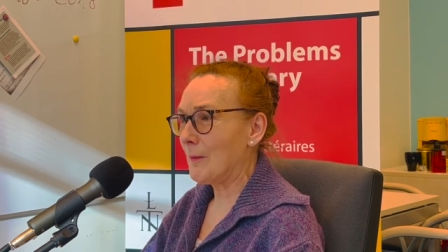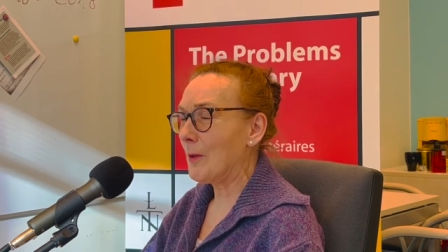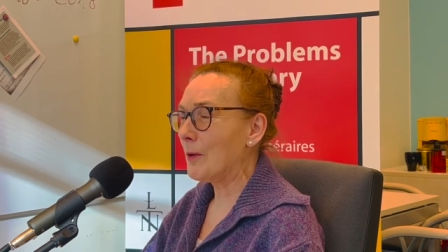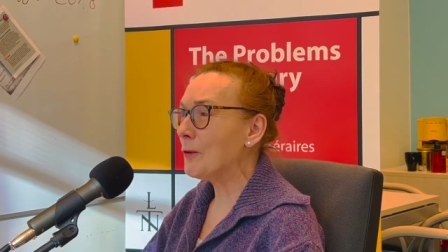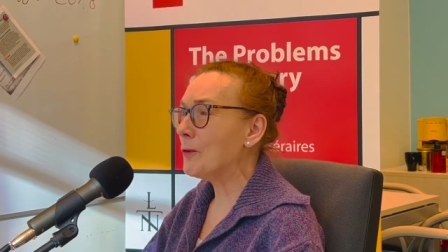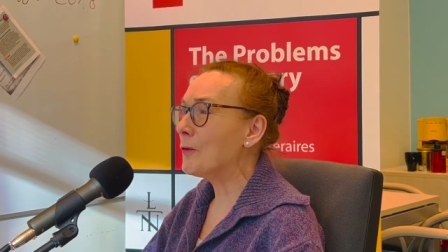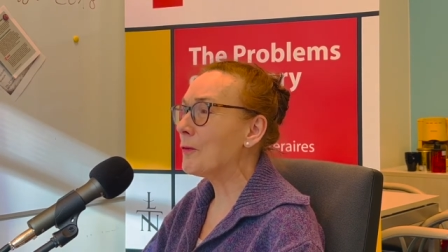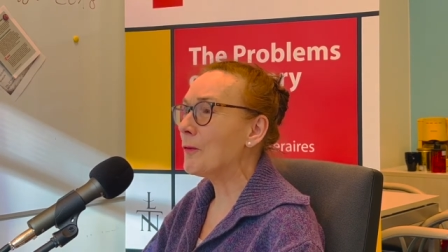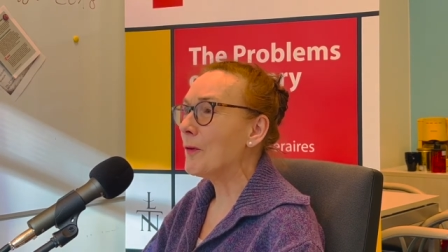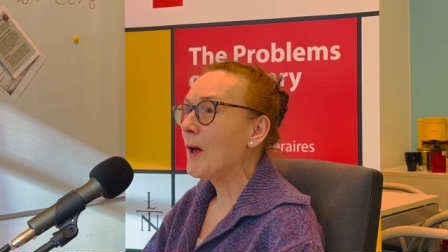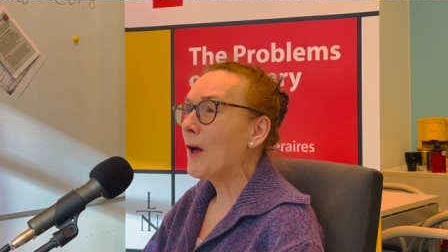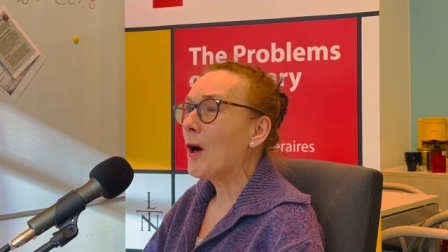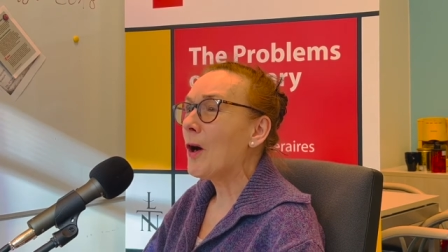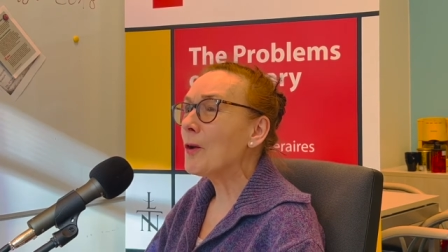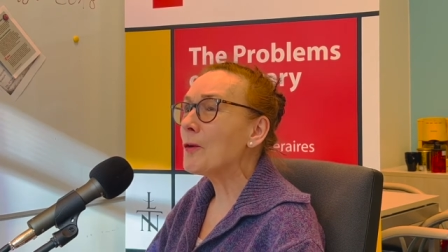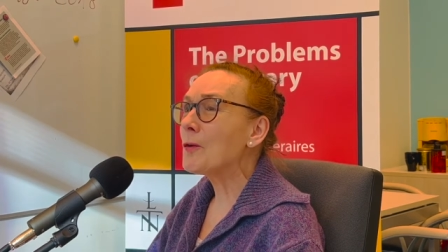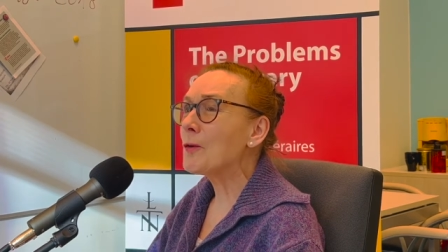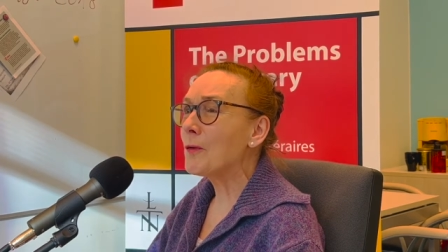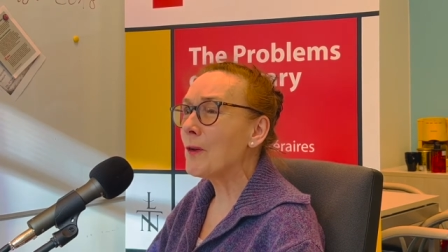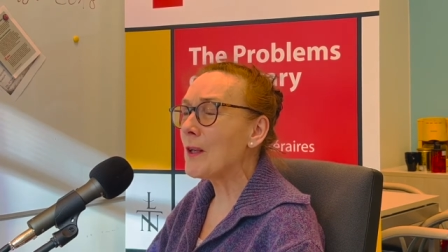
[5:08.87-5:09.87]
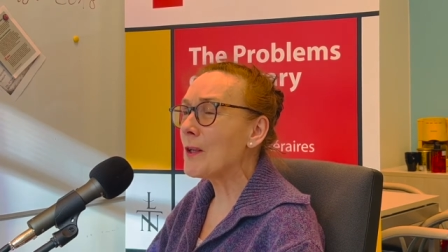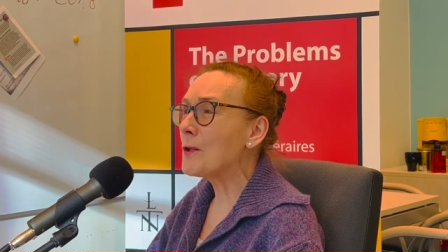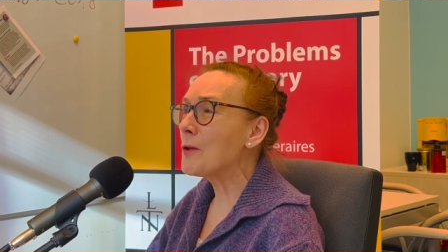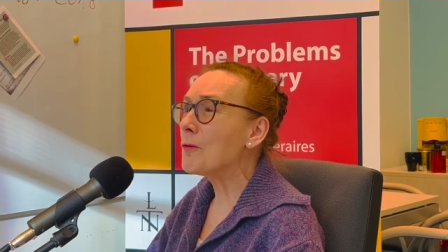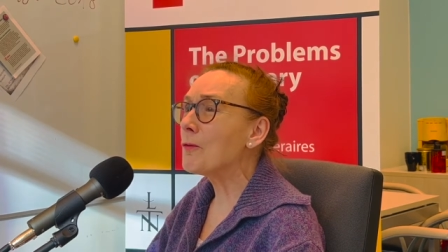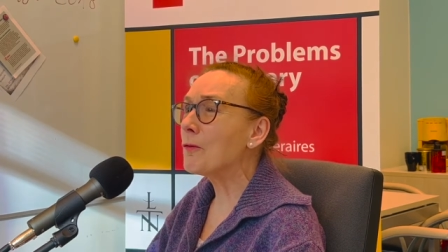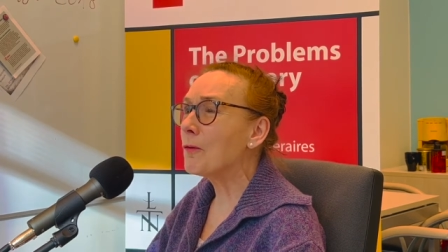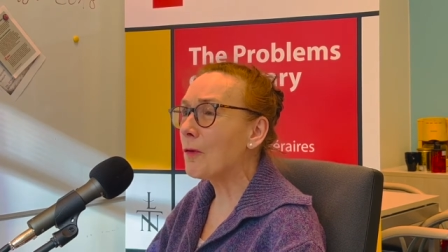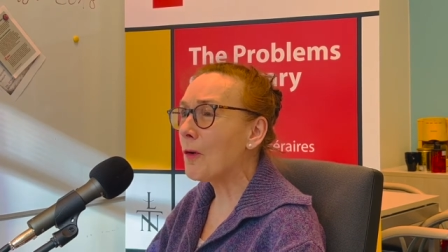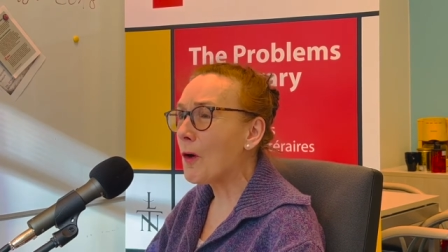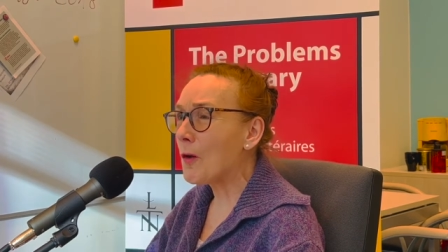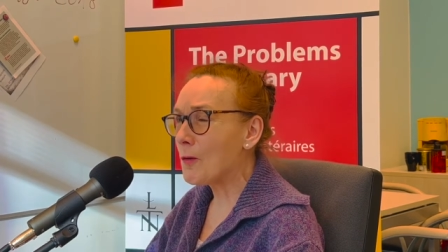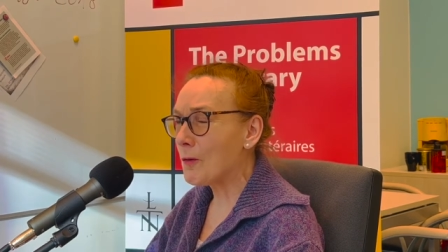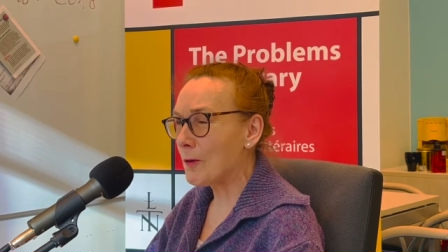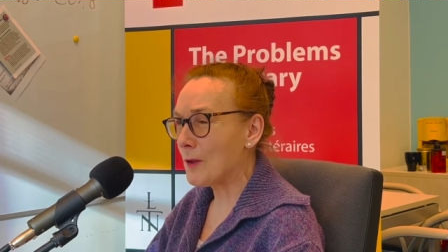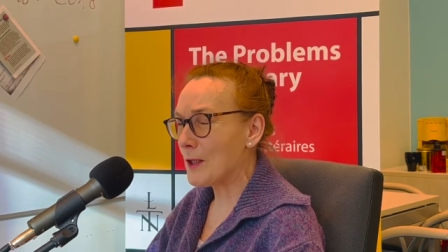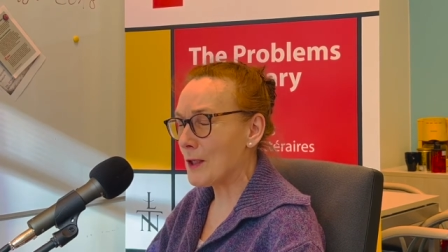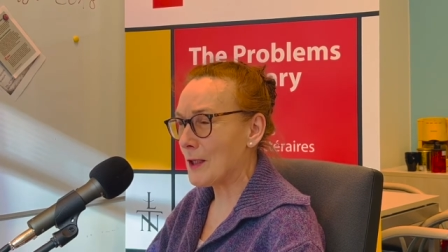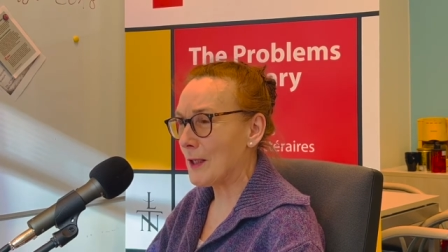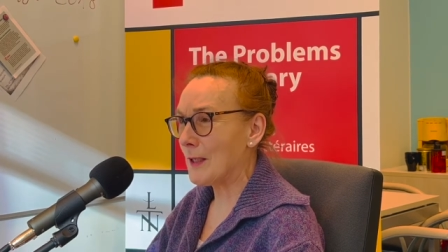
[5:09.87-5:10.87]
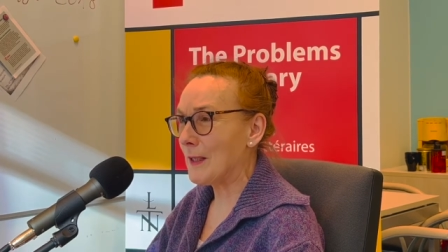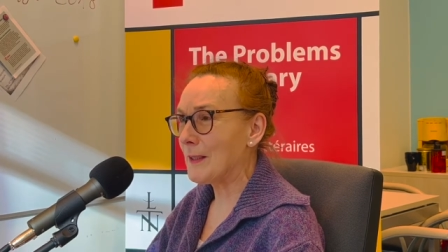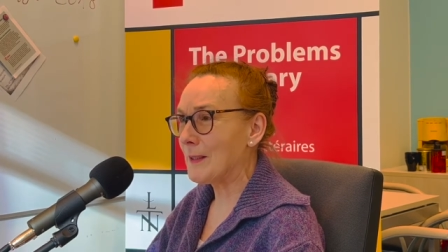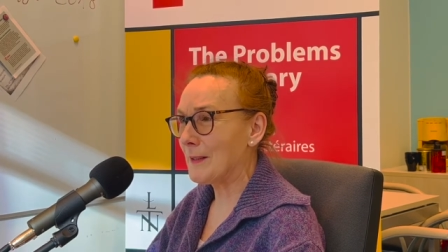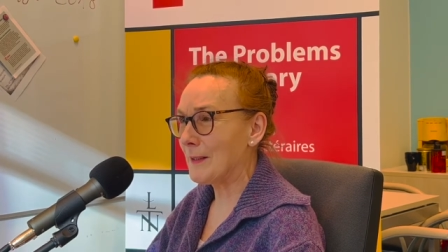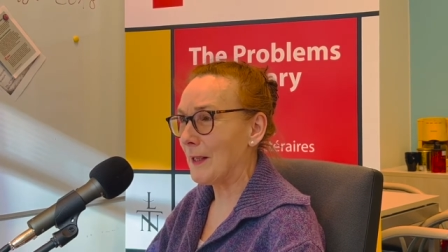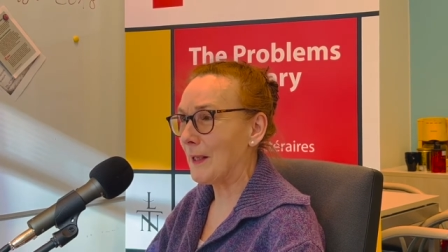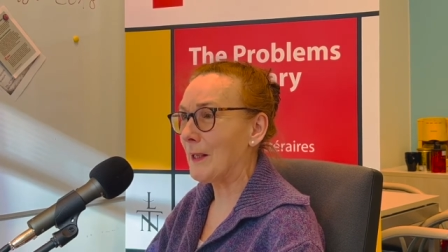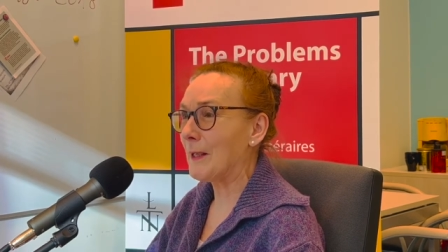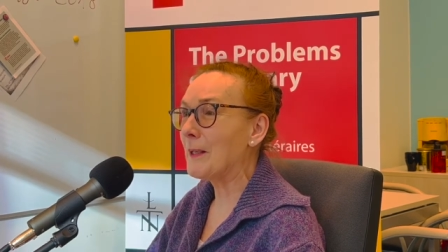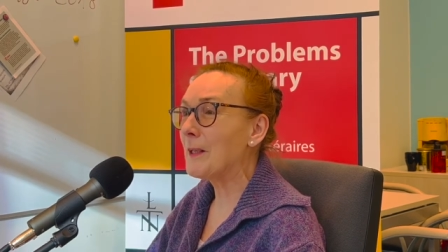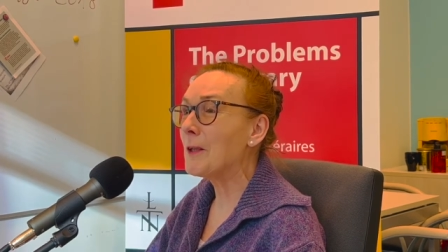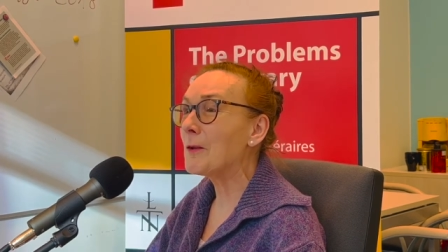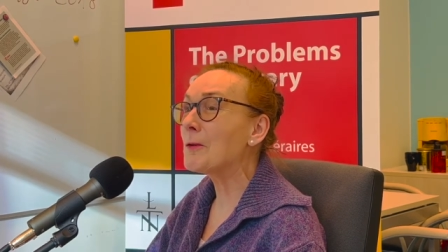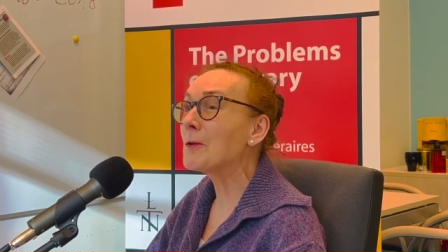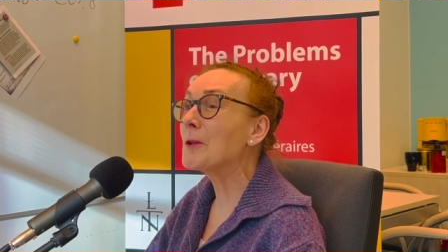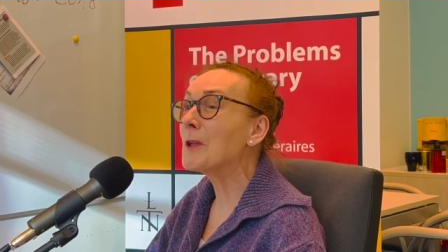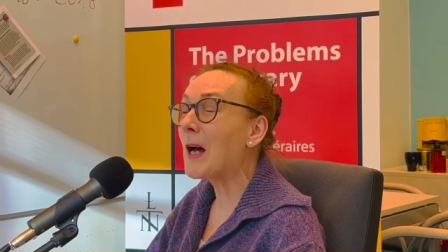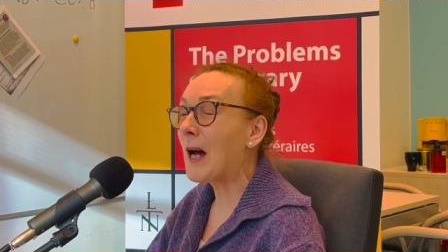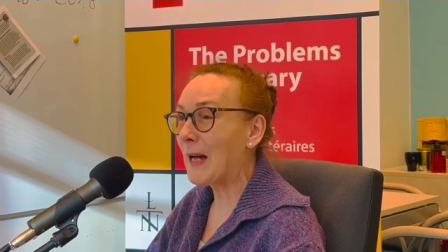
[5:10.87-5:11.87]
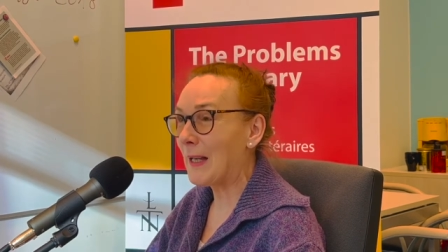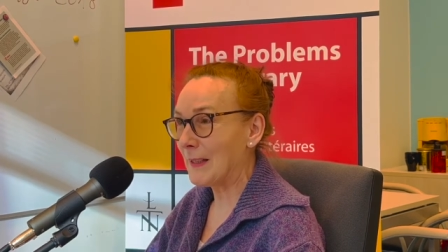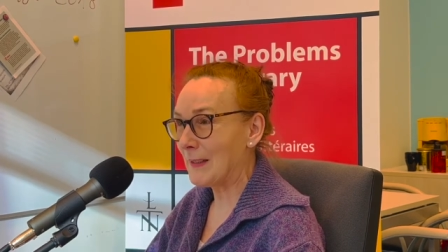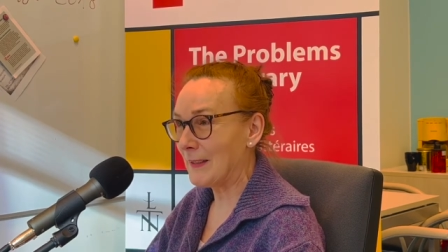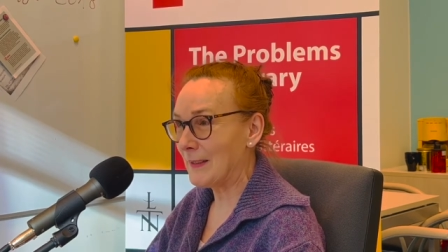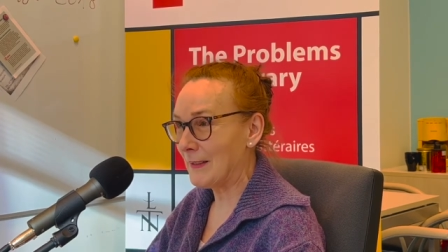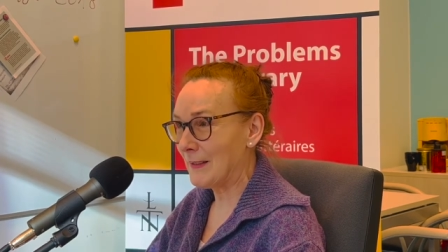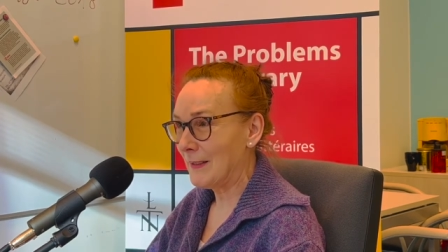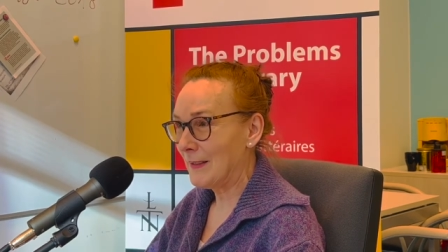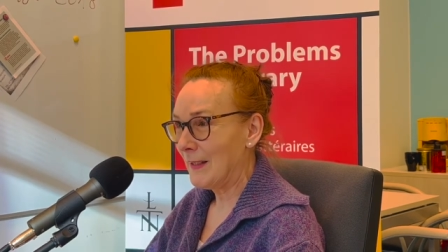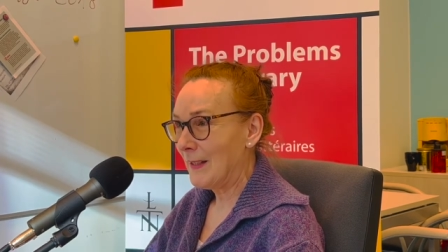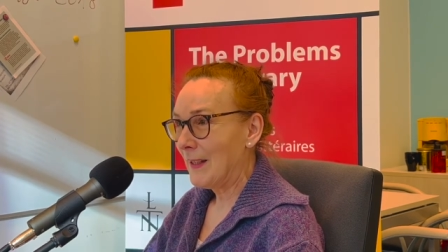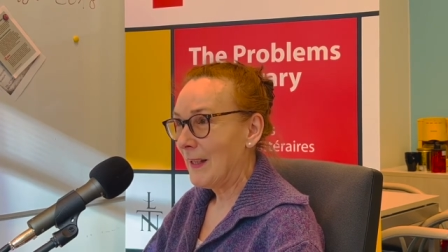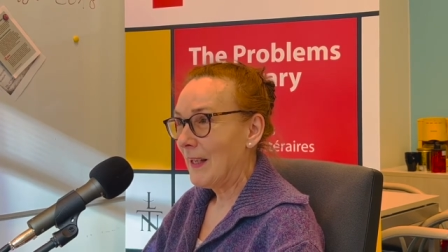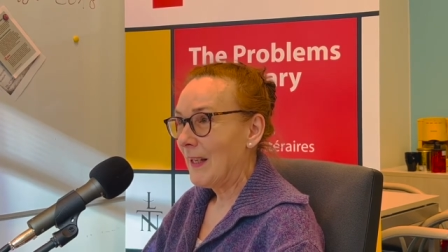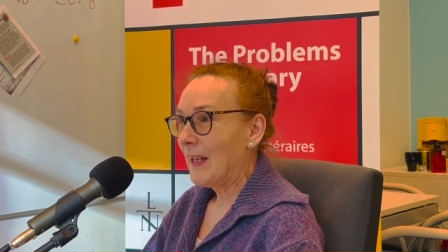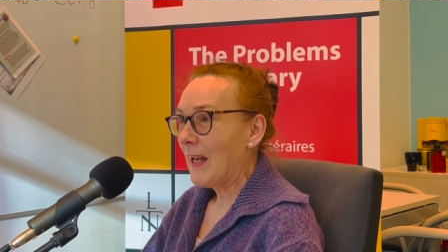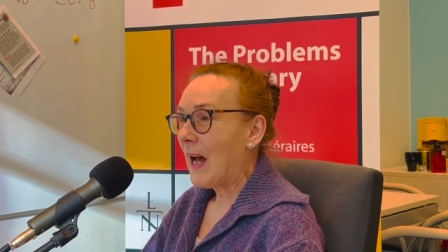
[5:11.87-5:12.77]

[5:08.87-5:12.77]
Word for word: On, on, twierdził w ogóle, że jest taki nieudany. Tak, tak.